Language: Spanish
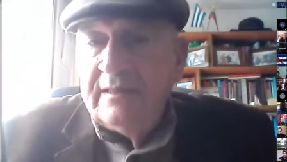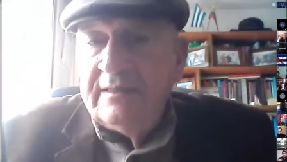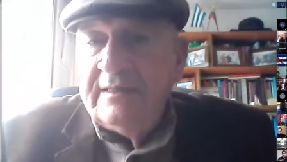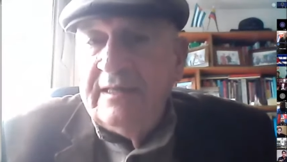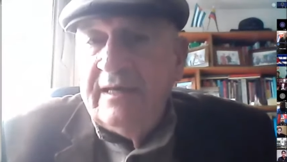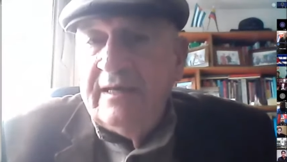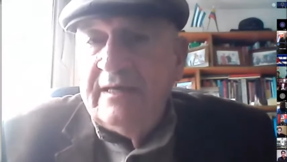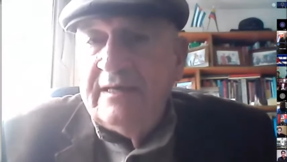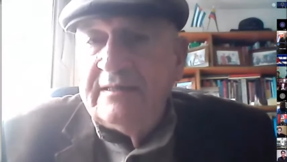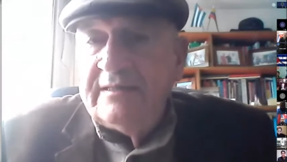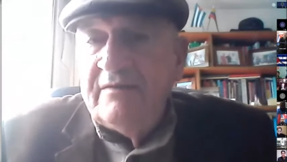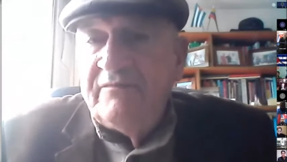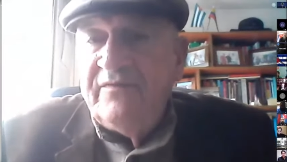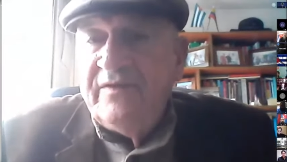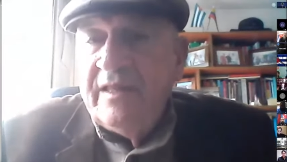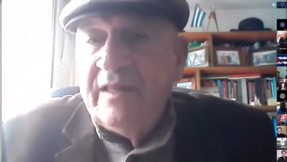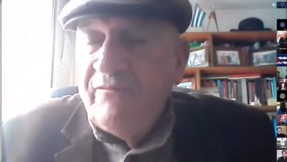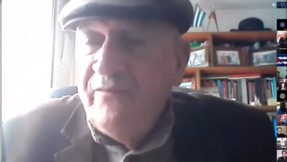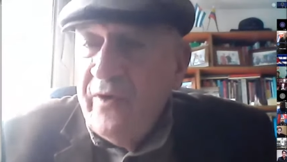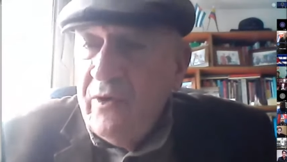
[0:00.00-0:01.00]
de, de
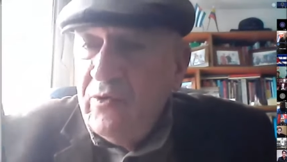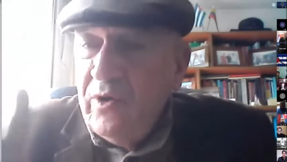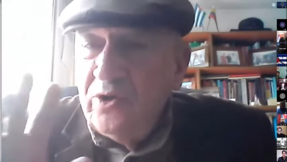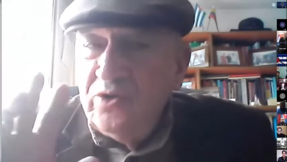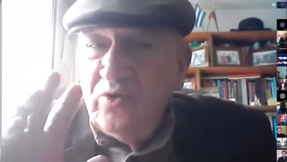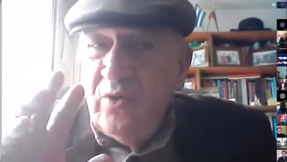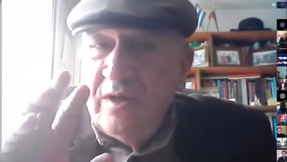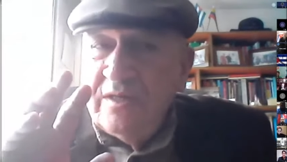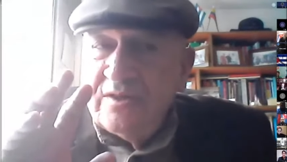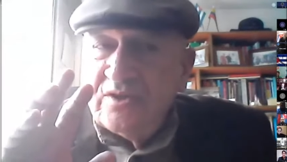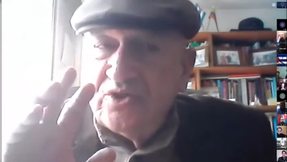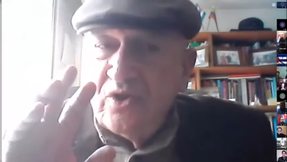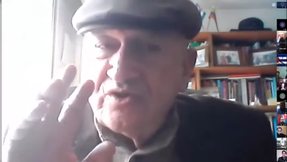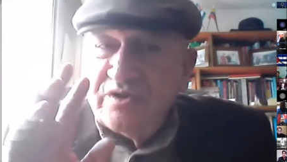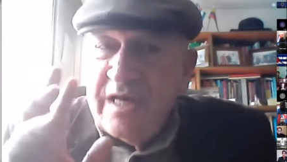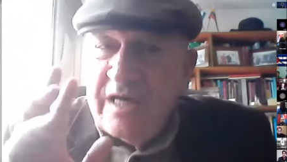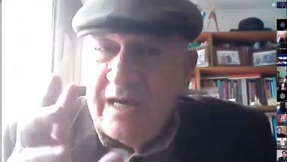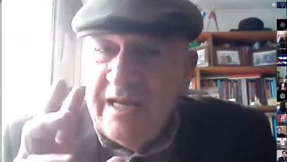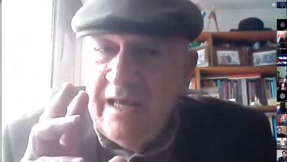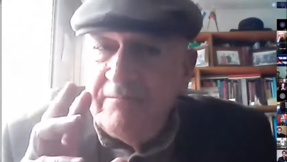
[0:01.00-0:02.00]
Fidel. Fue cuando el
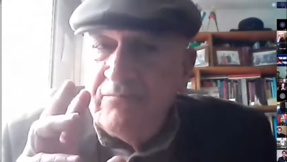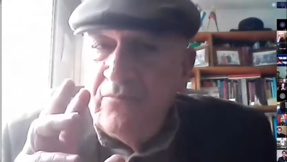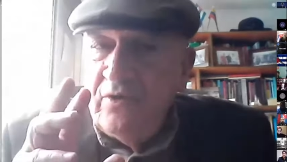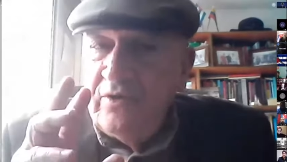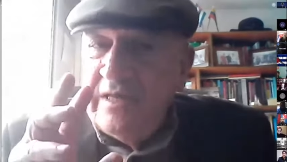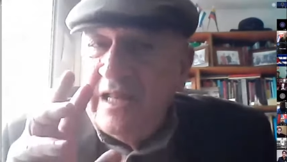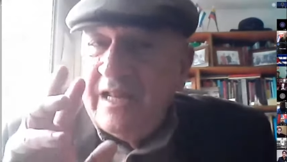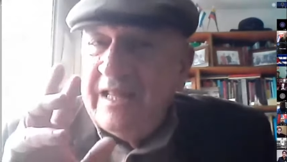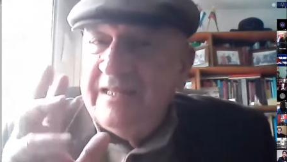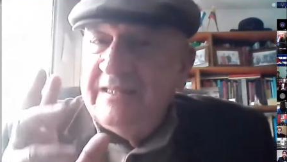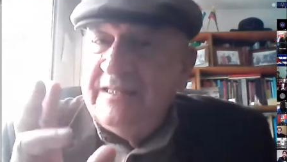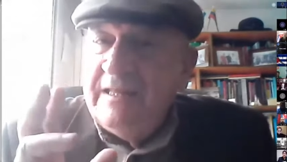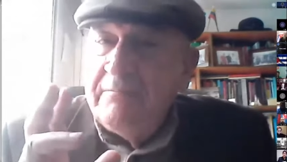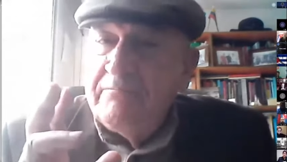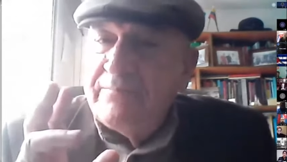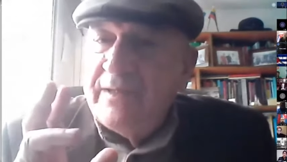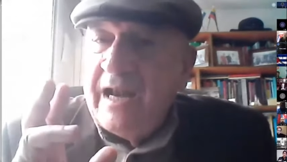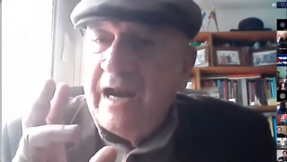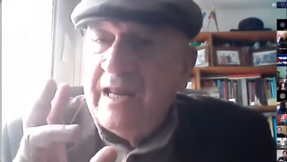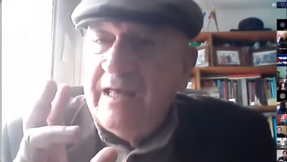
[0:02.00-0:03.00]
socialismo y el
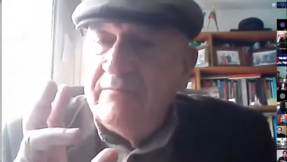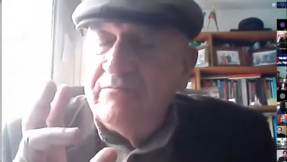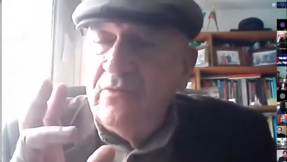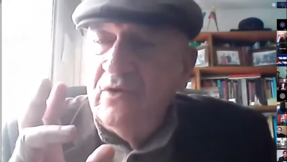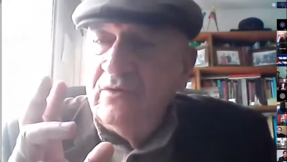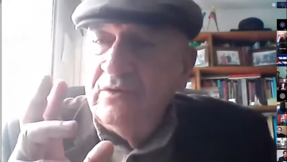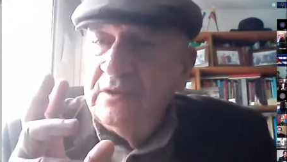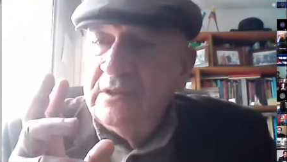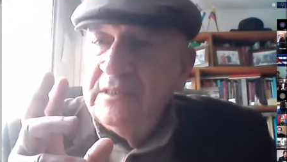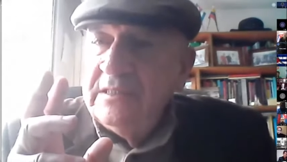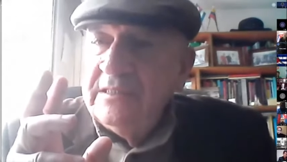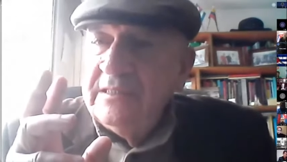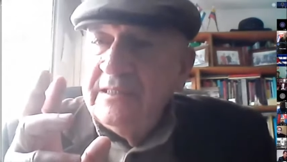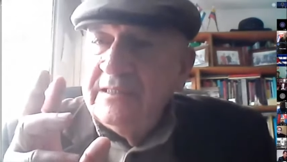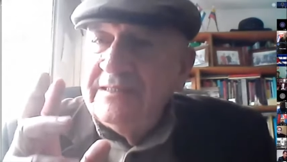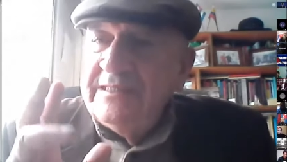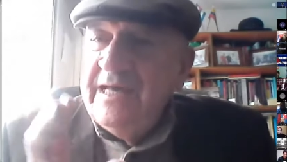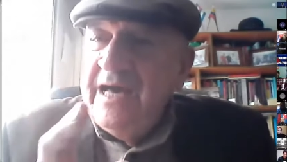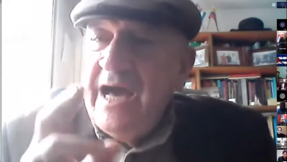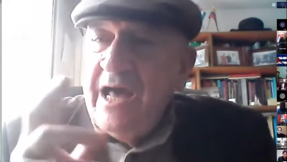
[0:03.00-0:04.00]
antiimperialismo
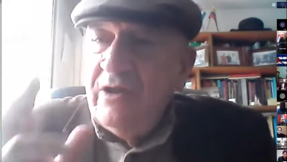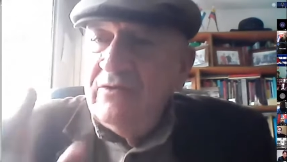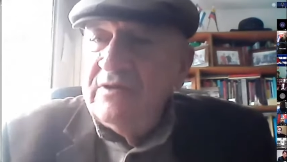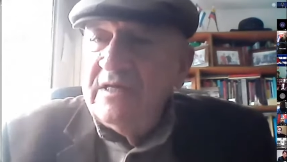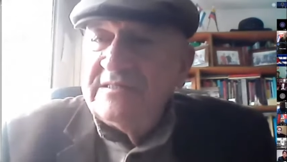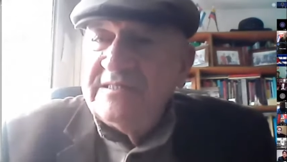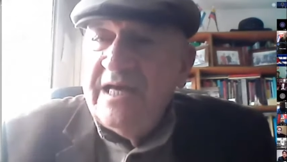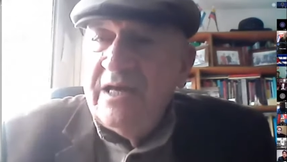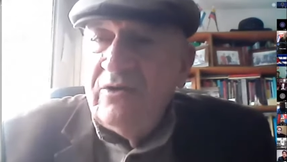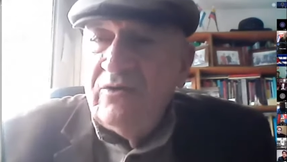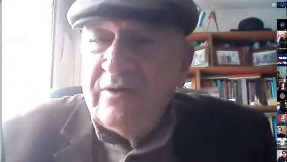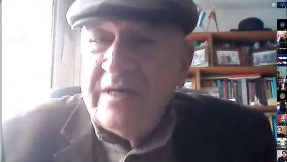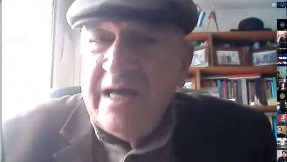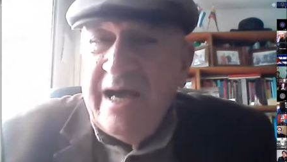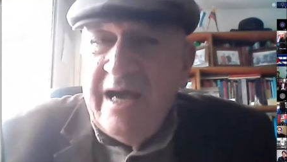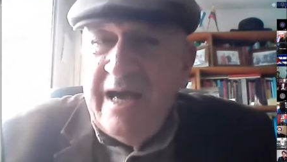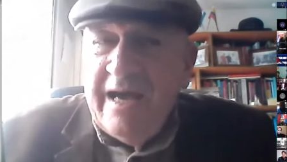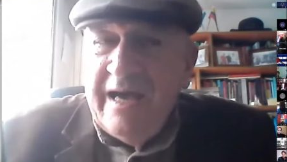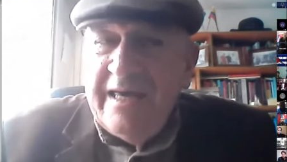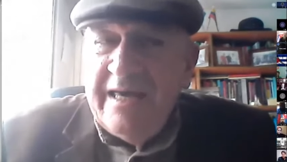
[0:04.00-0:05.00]
dejaron de ser
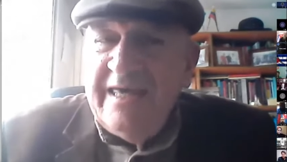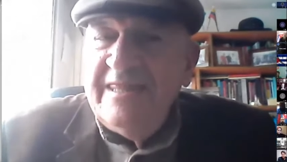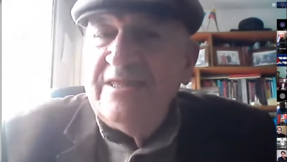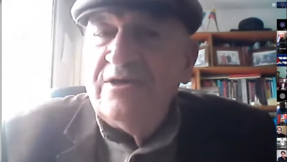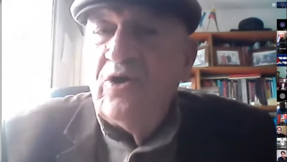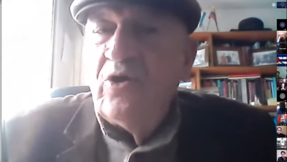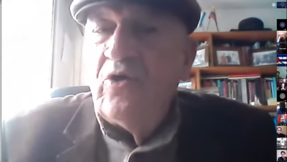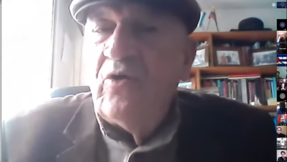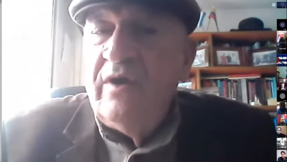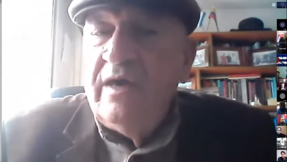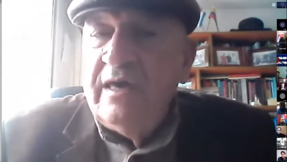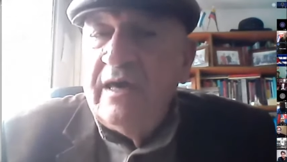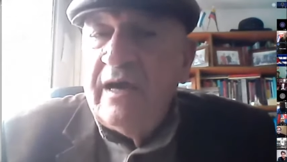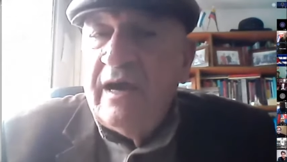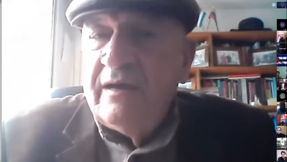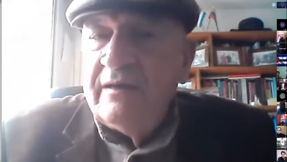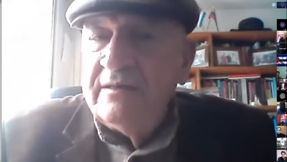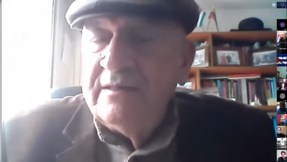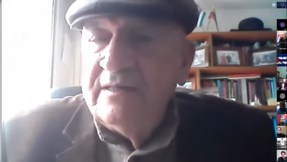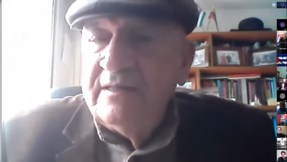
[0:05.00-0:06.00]
una
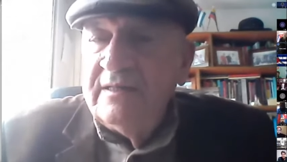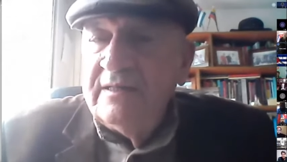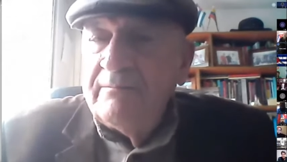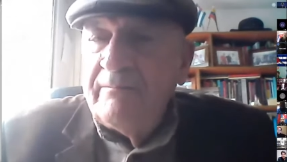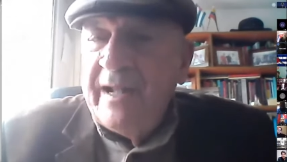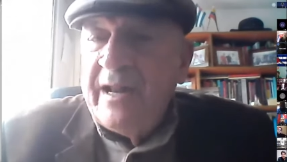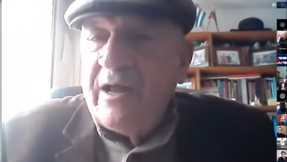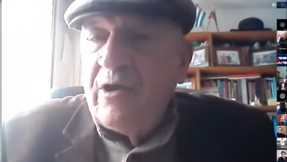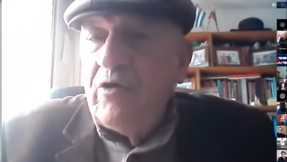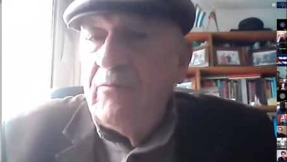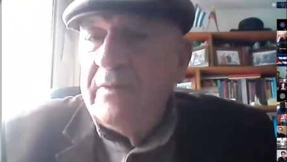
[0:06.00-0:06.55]
ideología para